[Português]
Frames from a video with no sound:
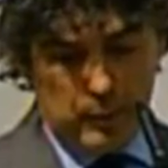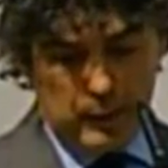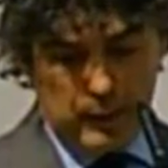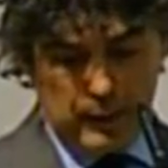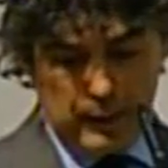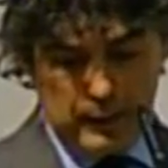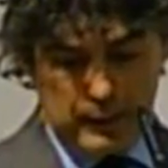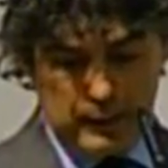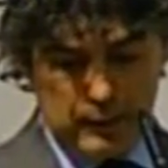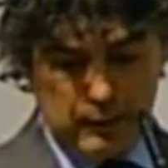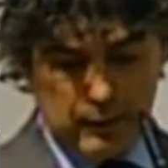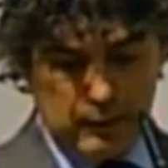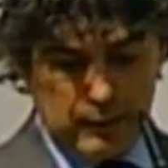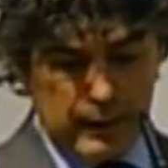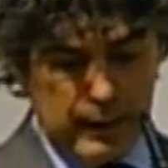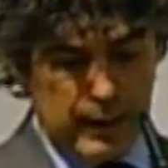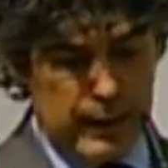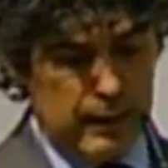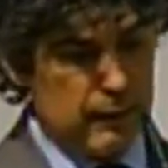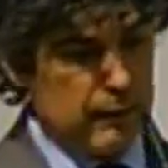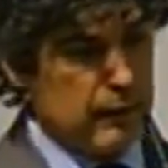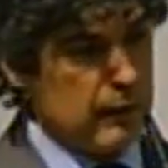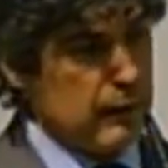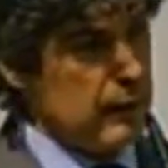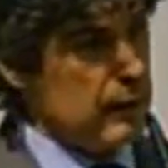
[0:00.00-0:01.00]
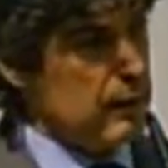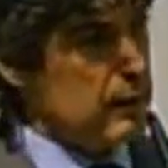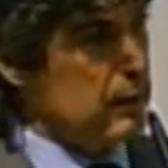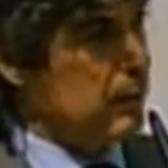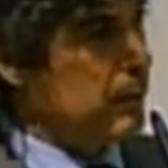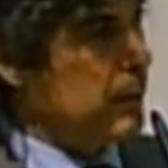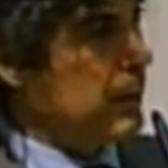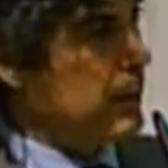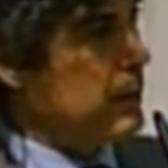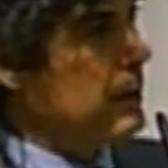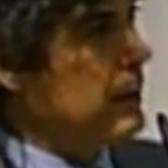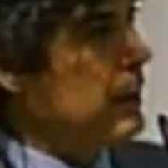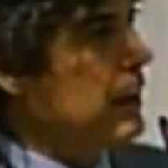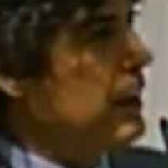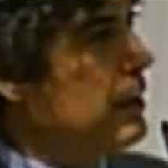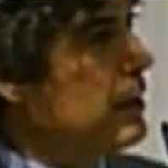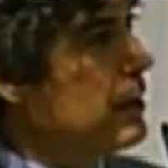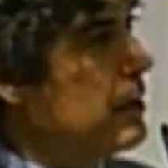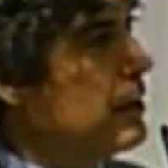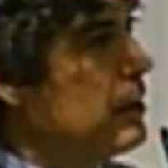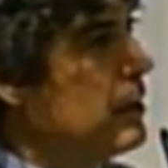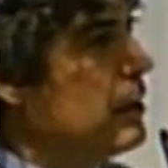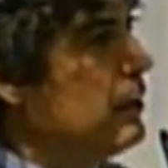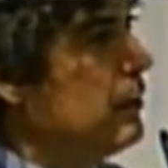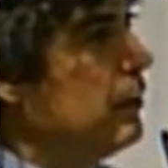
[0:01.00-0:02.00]
públicas. Eu quero aqui, senhor
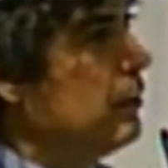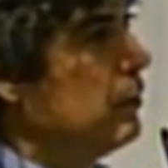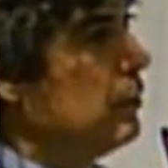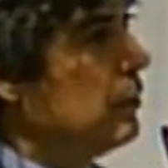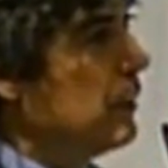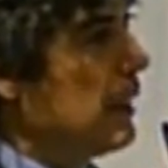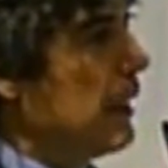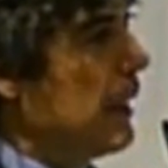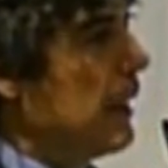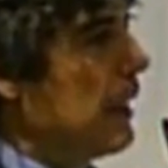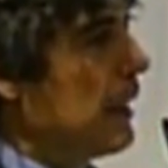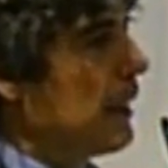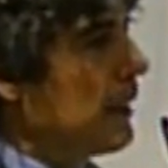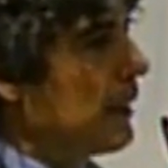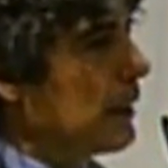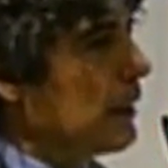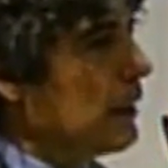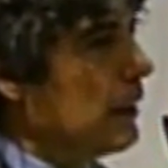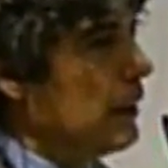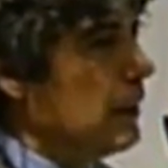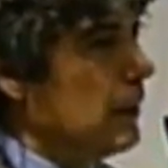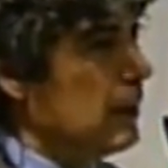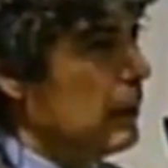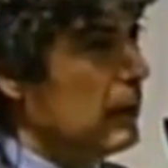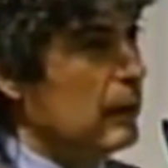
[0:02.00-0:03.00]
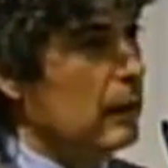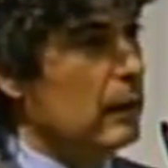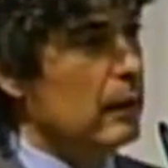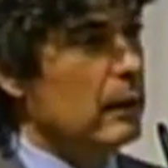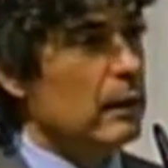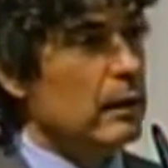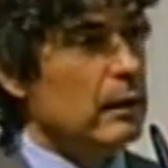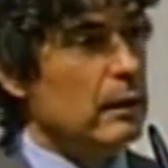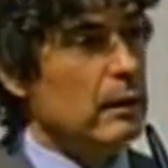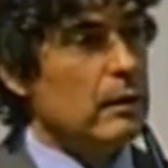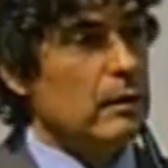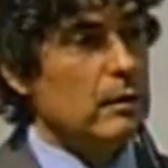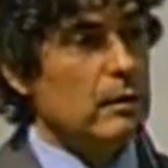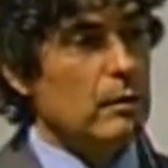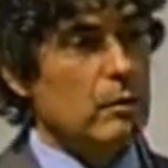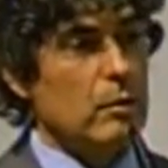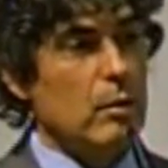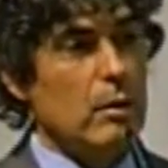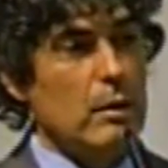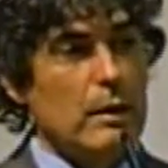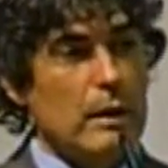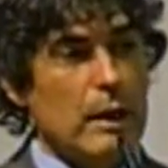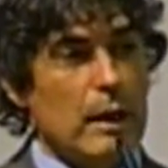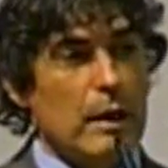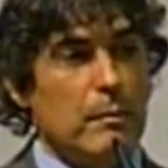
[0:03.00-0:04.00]
presidente, divulgar aqui,
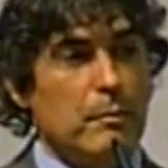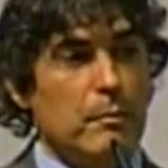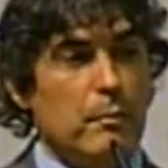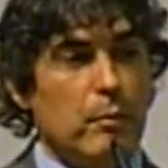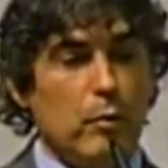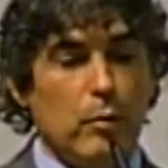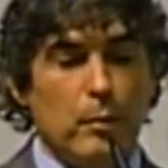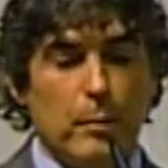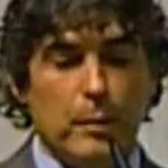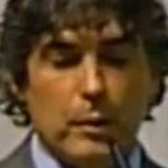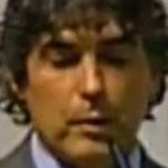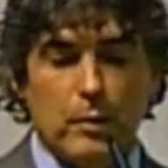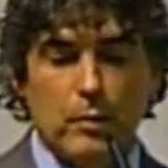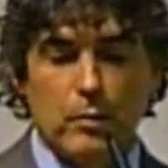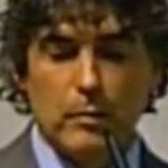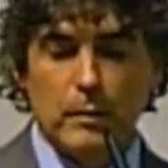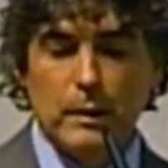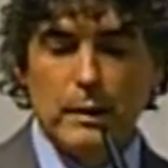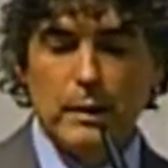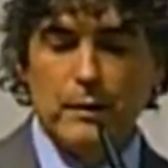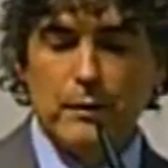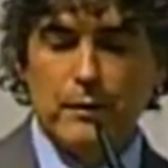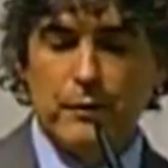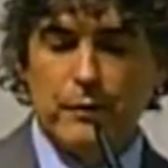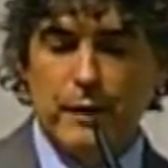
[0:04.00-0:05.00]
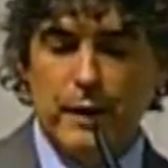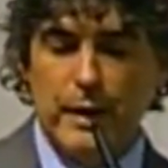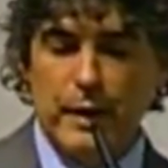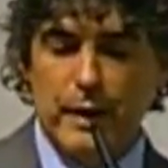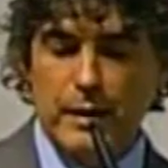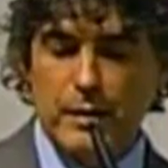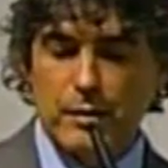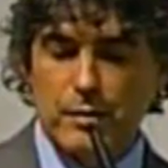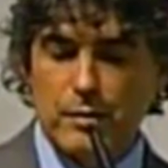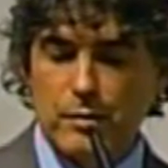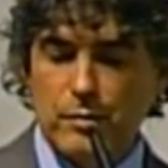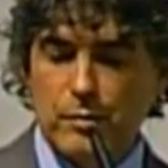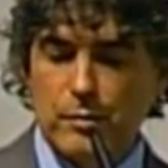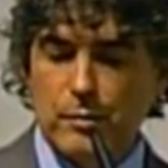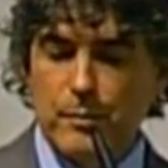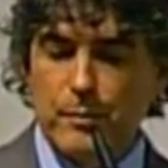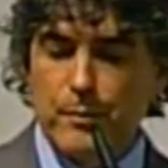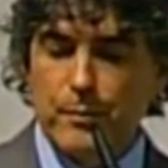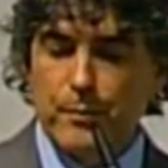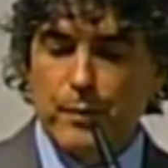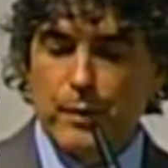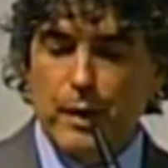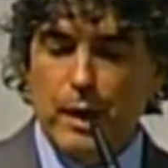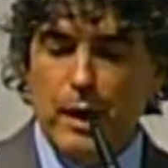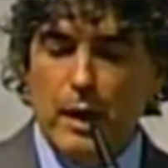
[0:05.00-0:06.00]
tornar público um manifesto,
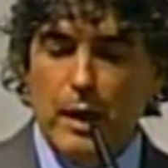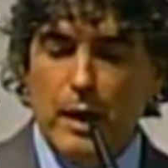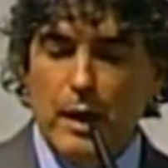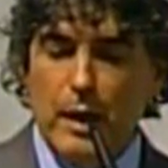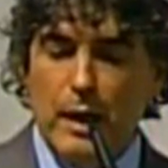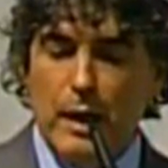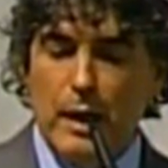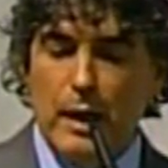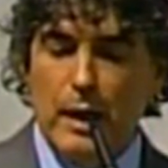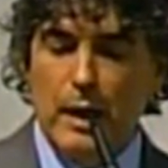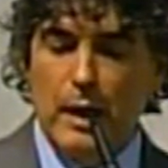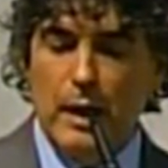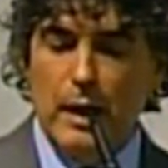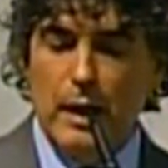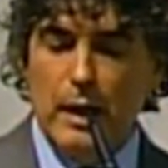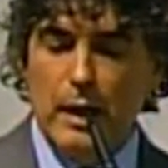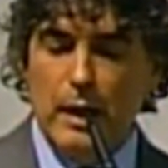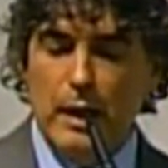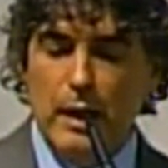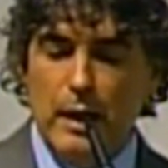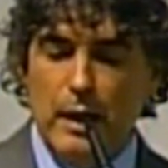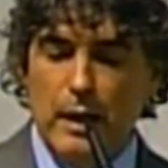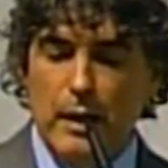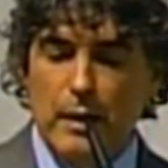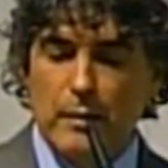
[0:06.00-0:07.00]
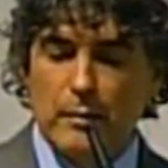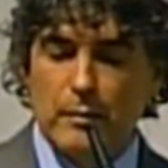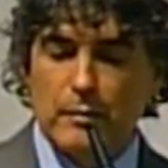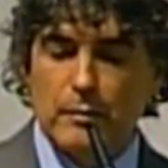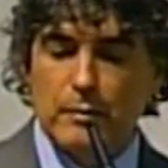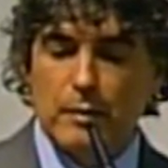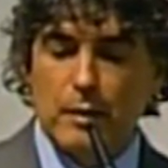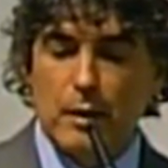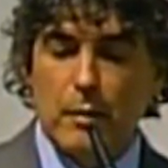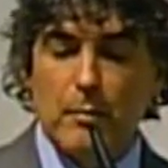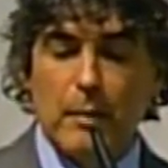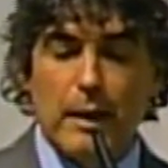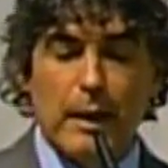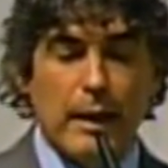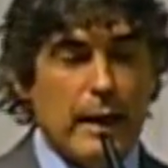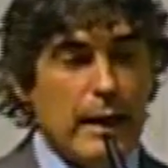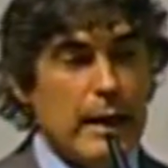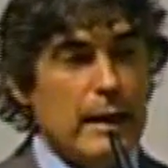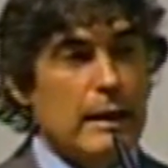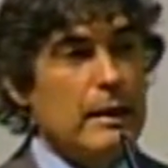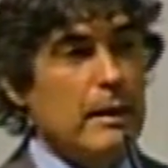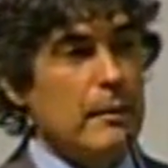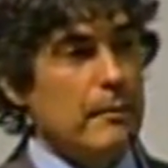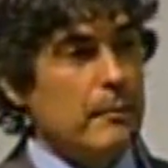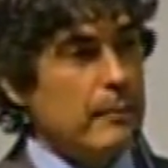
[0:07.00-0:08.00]
é, que é uma
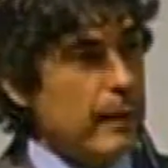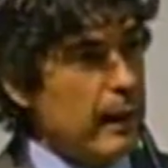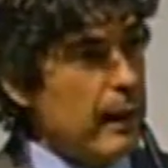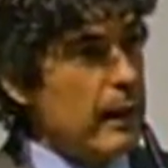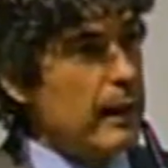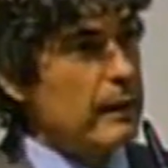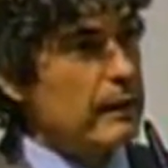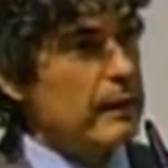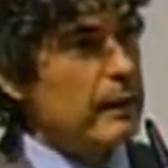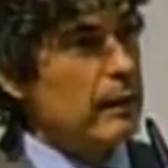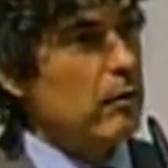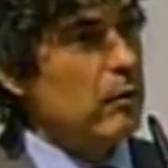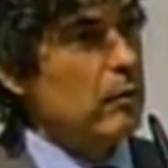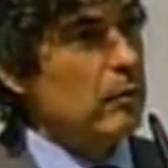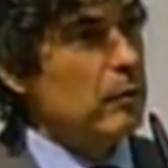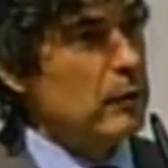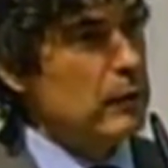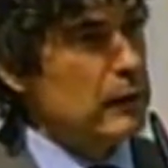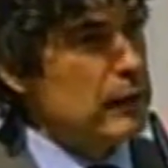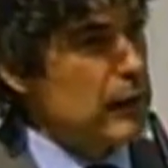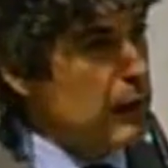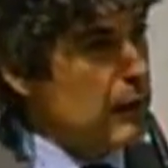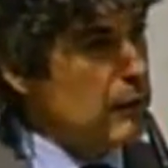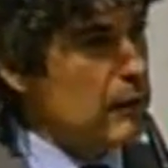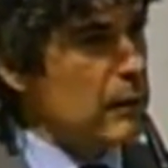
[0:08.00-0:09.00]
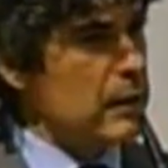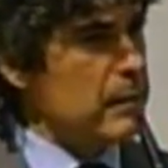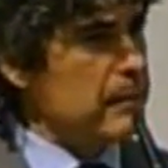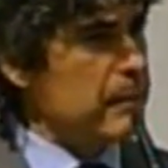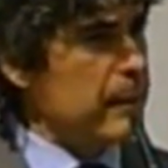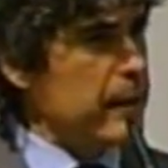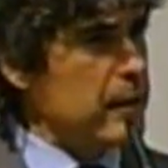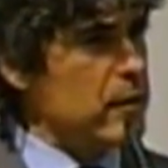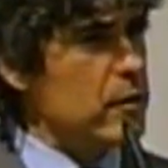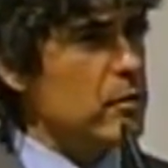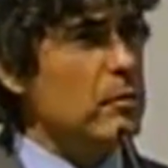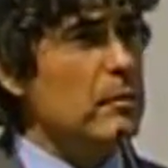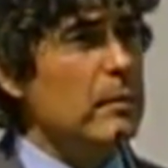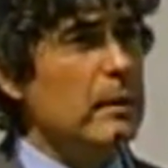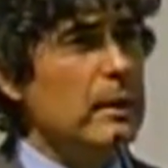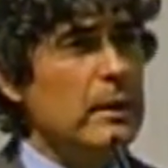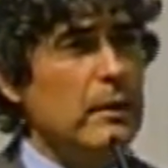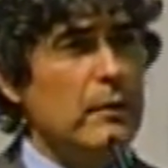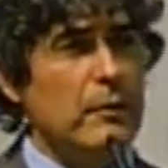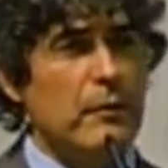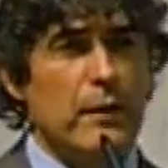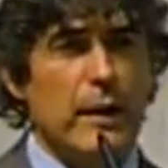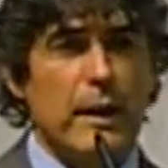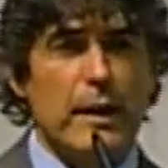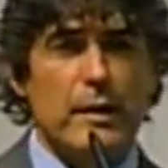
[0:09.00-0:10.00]
carta aberta à comunidade, uma espécie de um
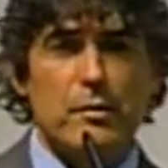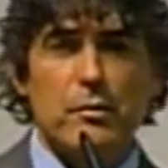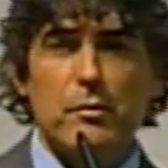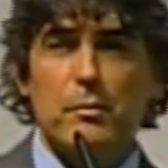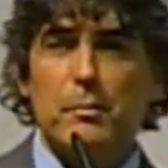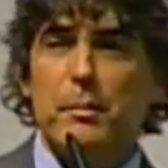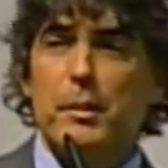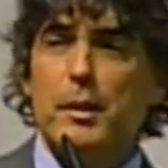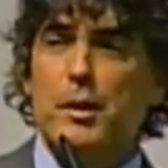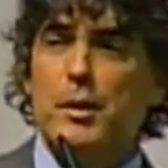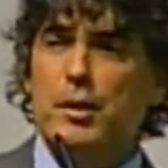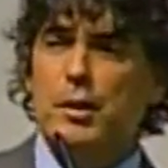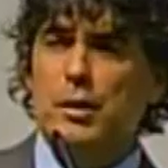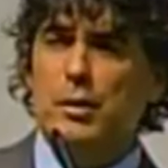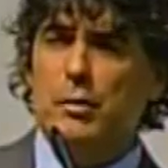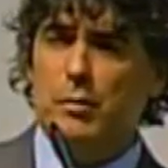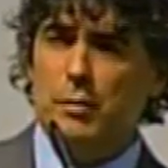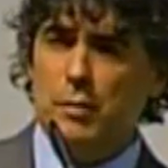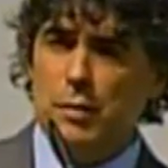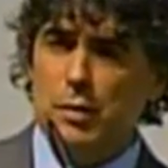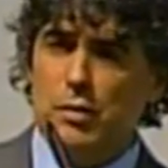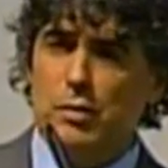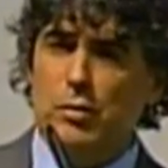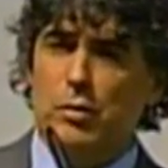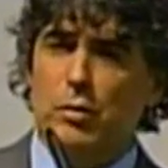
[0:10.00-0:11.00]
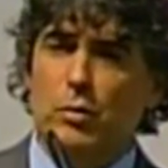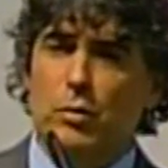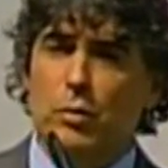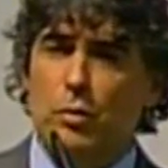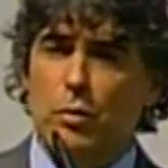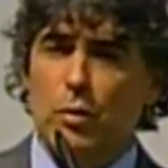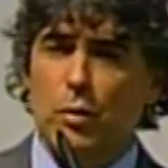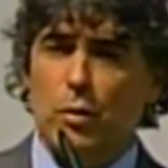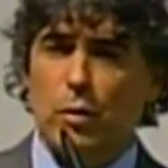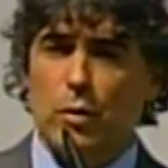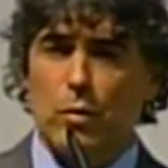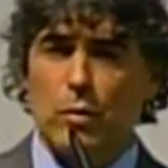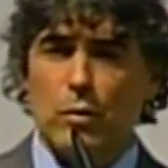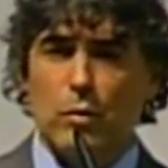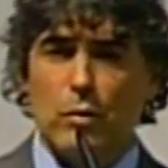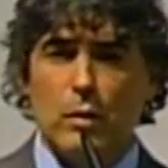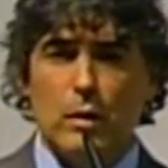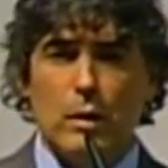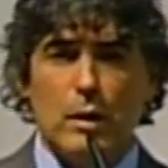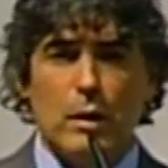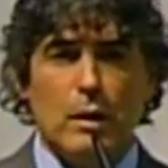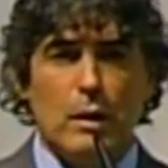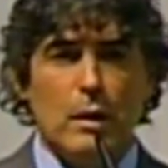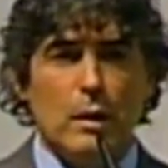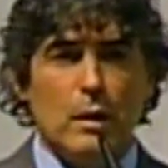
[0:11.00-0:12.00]
manifesto, um pedido de
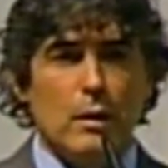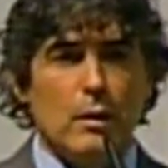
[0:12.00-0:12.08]
socorro